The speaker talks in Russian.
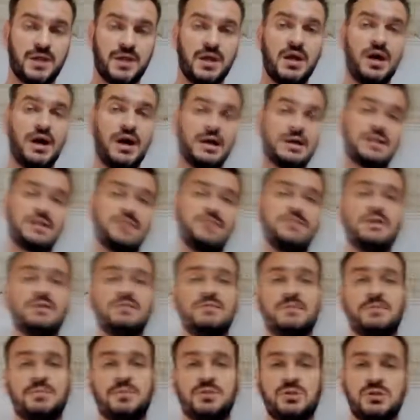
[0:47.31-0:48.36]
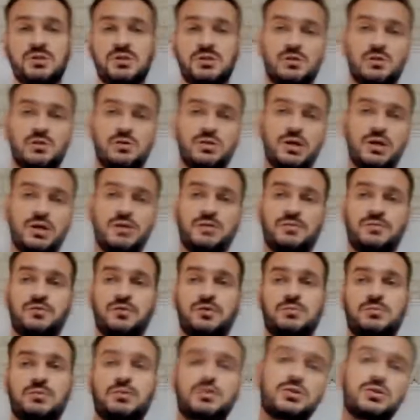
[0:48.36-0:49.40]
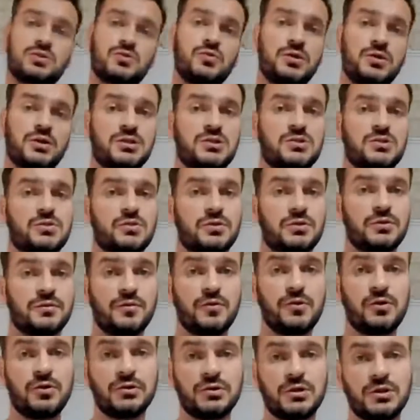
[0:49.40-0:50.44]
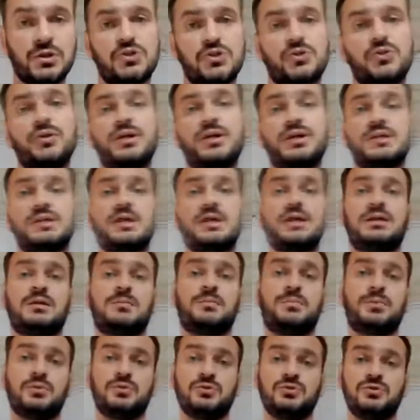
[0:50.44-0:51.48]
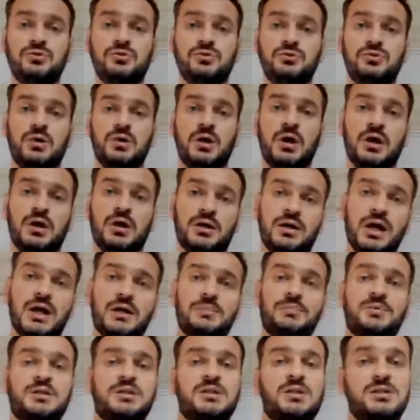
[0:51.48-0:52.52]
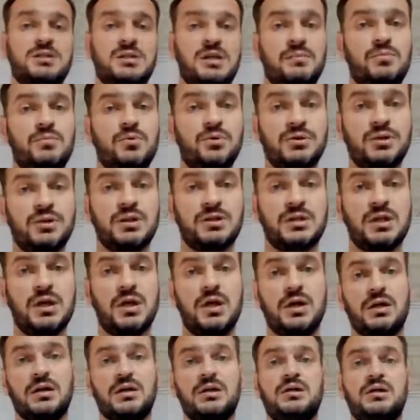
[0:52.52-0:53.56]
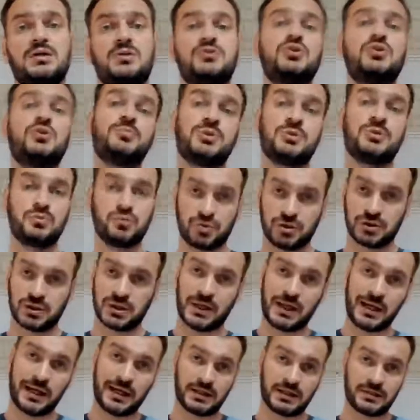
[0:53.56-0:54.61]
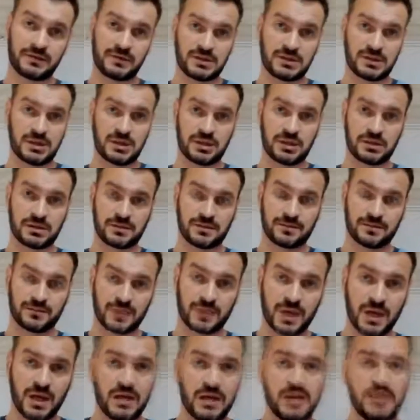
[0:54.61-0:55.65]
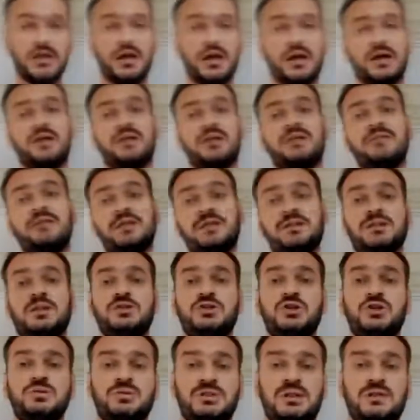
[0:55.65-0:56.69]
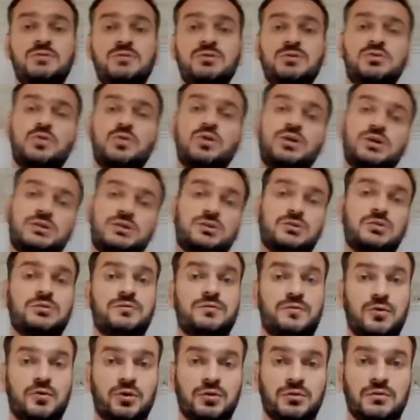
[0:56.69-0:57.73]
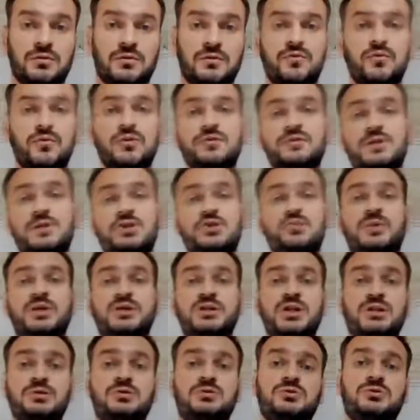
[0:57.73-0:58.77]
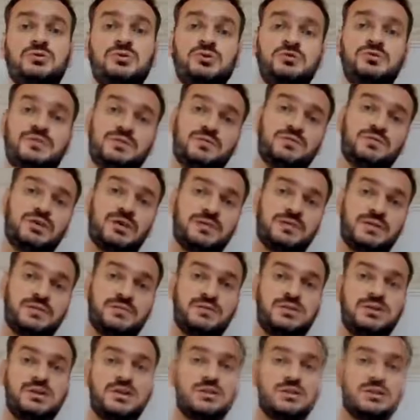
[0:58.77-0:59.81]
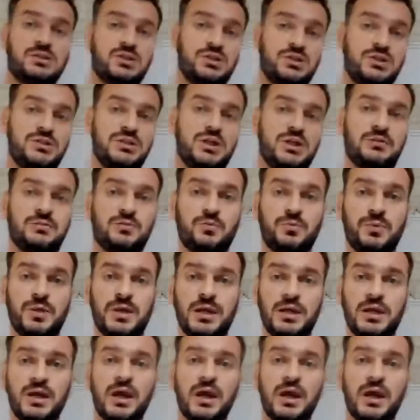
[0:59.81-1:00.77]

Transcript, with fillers: Основные вопросы заключаются в том, сколько стоит вход, что я за это получу, как мне здесь работать и что мне нужно для этого делать. Итак, давайте начнем с того, сколько стоит вход. Вход в нашу площадку стоит всего-навсего 360 рублей,